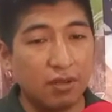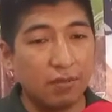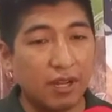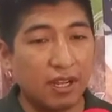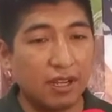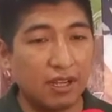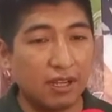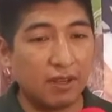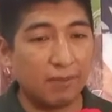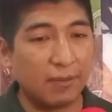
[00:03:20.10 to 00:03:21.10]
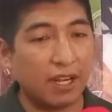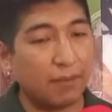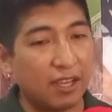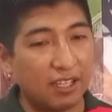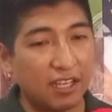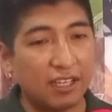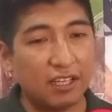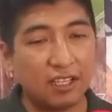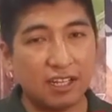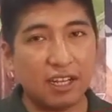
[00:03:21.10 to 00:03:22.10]
para,
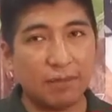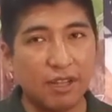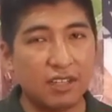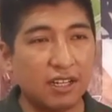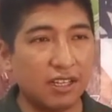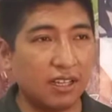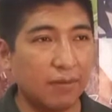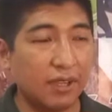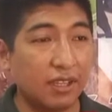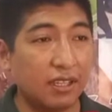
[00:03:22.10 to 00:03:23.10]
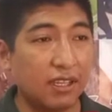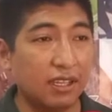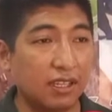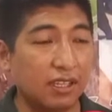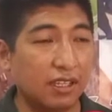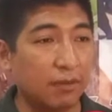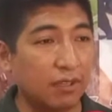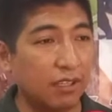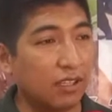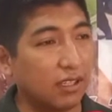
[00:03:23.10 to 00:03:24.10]
pasar este carnaval tranquilamente y,
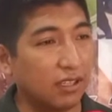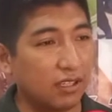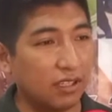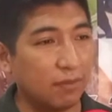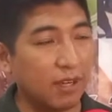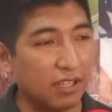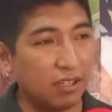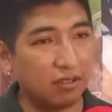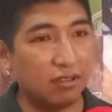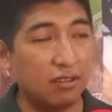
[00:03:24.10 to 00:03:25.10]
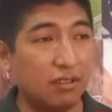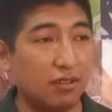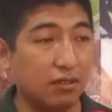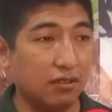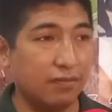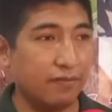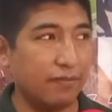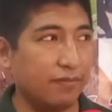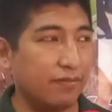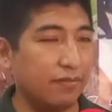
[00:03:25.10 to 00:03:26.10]
y divertirnos, ¿no? Y la
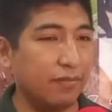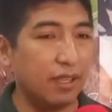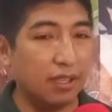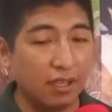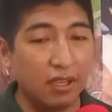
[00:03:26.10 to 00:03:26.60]
bioseguridad también.